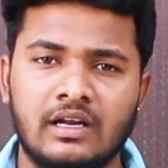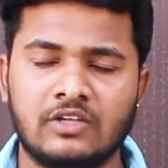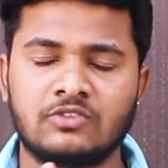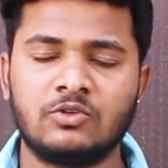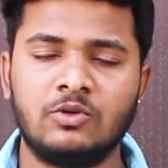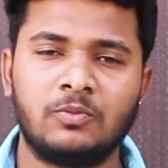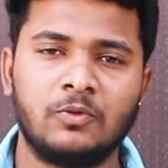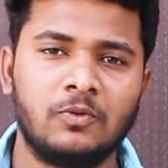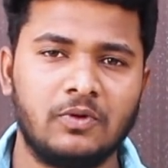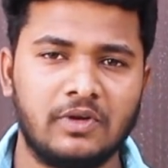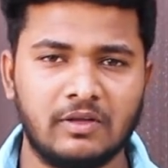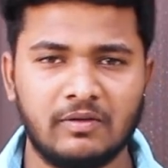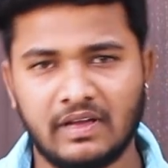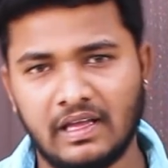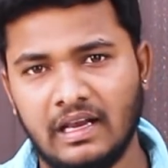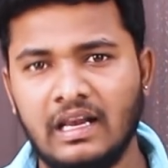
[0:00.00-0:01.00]
ரசூல்
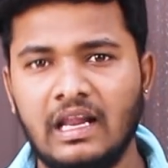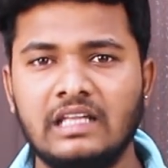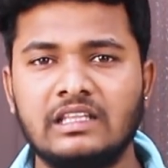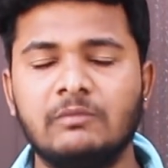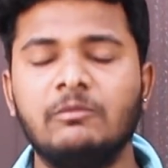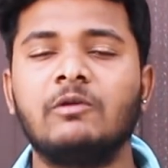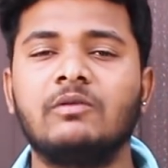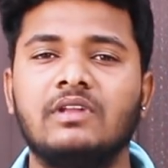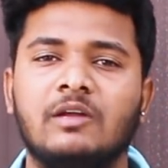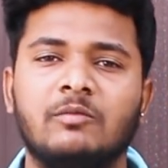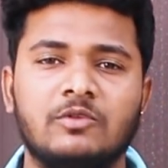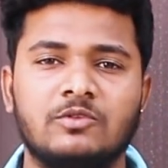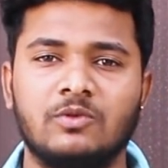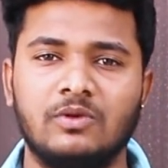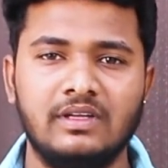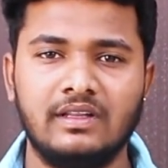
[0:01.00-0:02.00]
பூக்குட்டி இவங்க எல்லாத்தையுமே வந்து
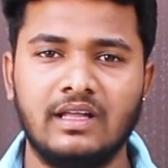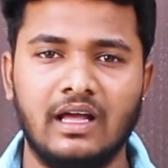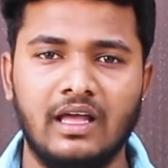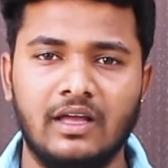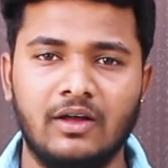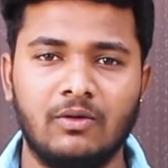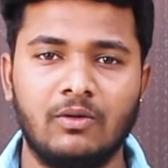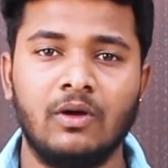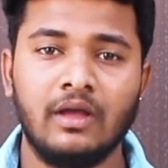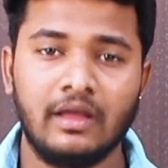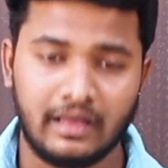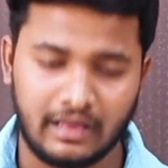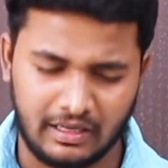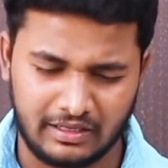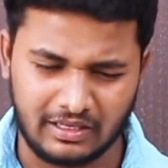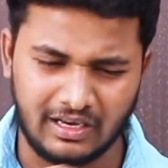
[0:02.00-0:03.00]
நம்ம சொல்லி தான் ஆகணும்
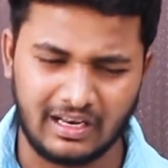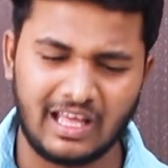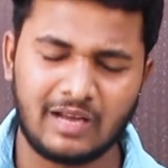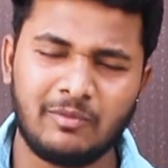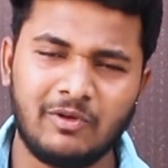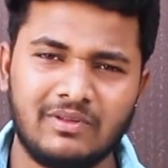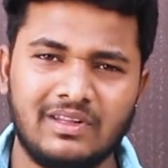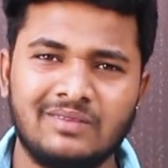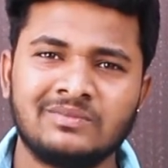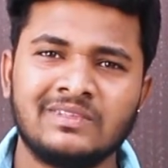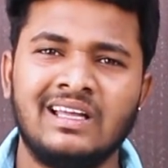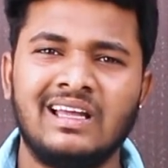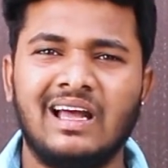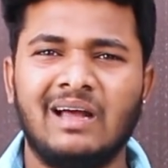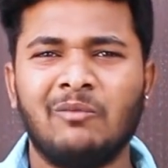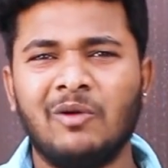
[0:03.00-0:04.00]
ஏன்னா எல்லாருமே வந்து
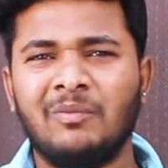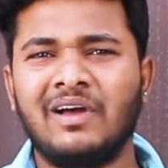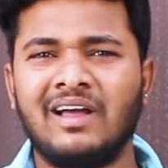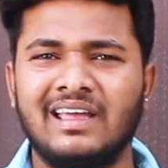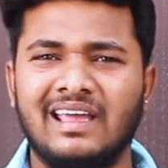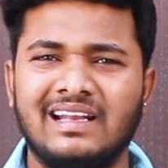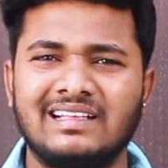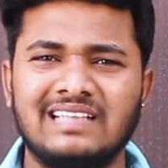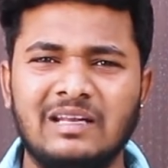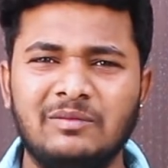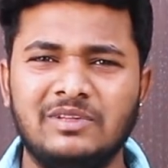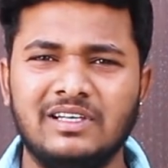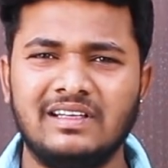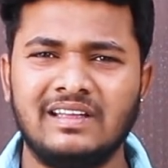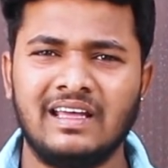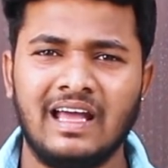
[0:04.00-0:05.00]
ஓப்பா எனக்கு சளிப்பு
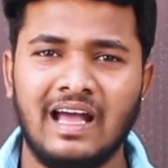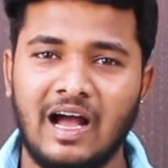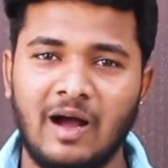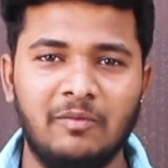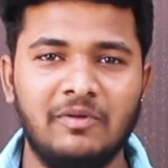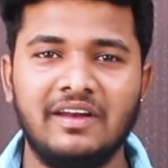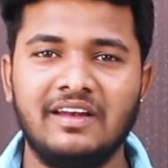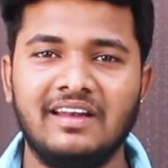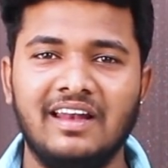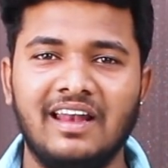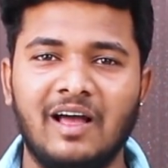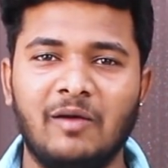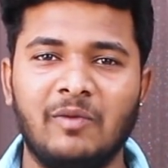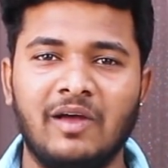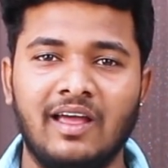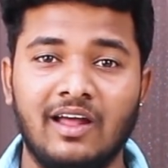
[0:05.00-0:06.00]
தட்டுது அப்படின்னு
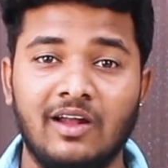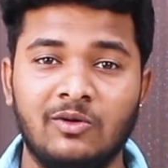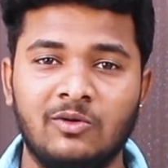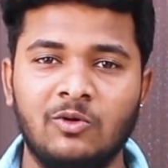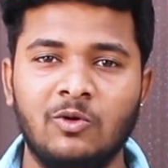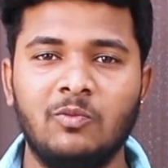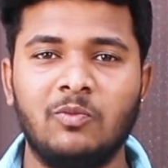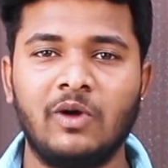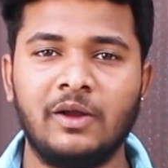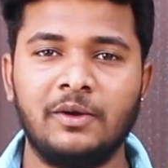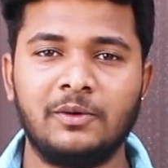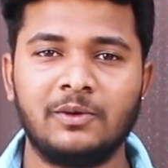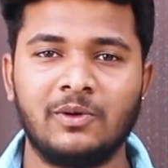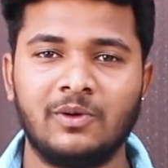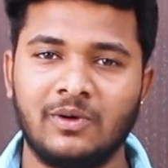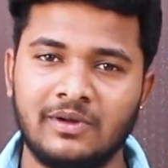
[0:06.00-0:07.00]
இல்லாமல் டூ
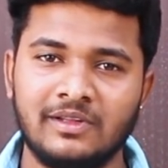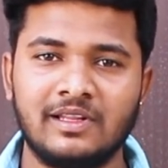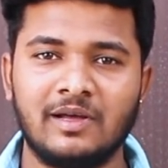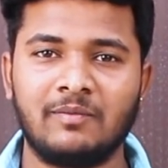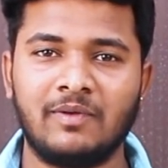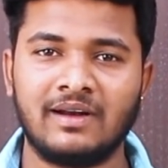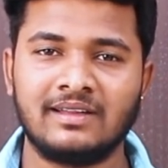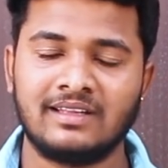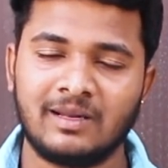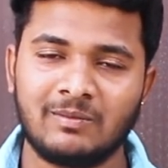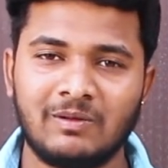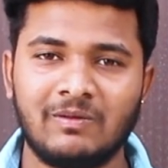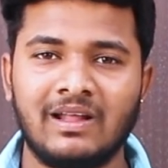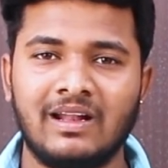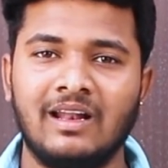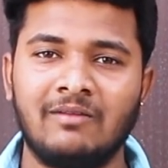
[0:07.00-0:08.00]
பாயிண்ட்டோ இந்த படத்தை நம்ம
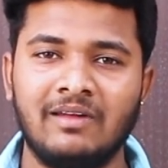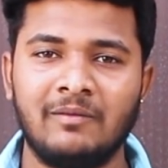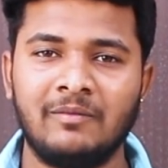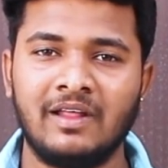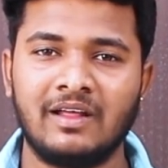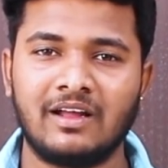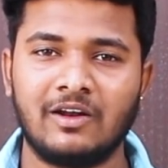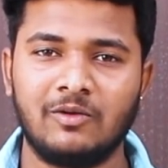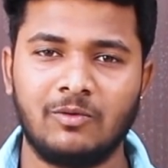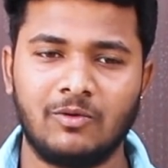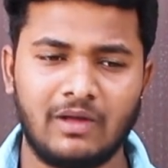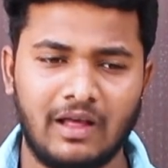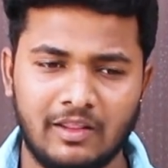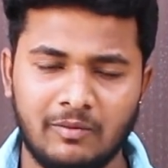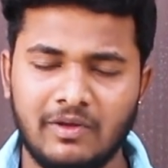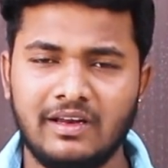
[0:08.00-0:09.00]
வேறு லெவலில் எப்படியாவது கண்டு
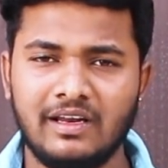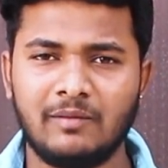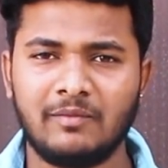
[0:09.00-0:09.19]
போகணும் அது மாதிரி